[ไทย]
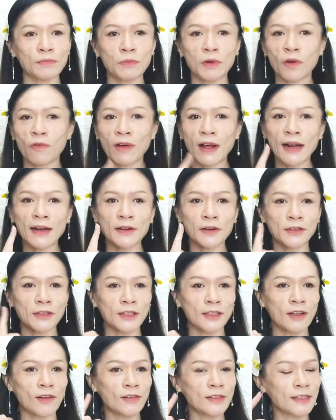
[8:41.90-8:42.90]
เพราะว่าเรา
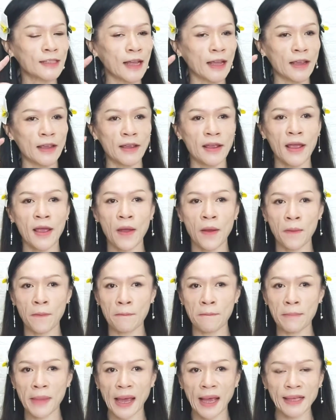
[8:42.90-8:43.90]
จะต้องใส่
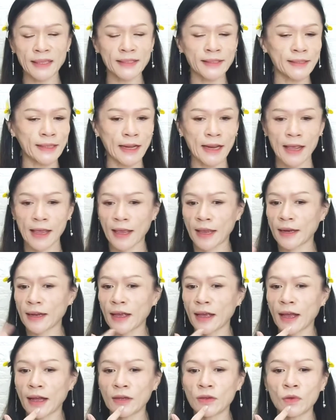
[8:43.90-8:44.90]
แมสนั่นเอง
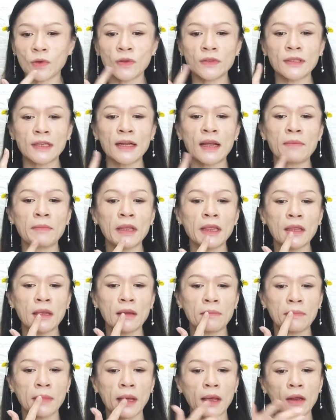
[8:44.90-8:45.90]
นะคะทุกคนจะได้ไม่
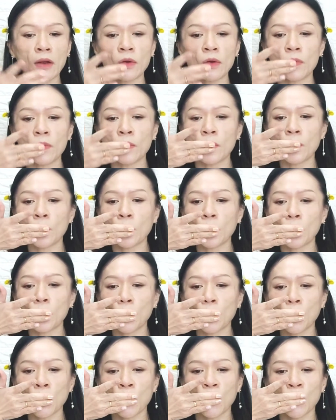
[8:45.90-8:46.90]
ติดแมส
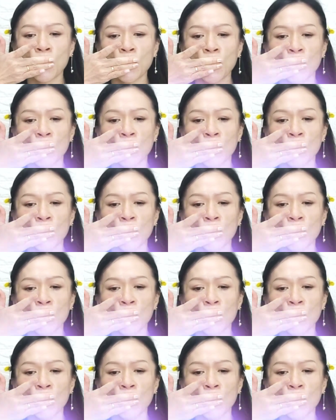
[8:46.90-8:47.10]
โอเค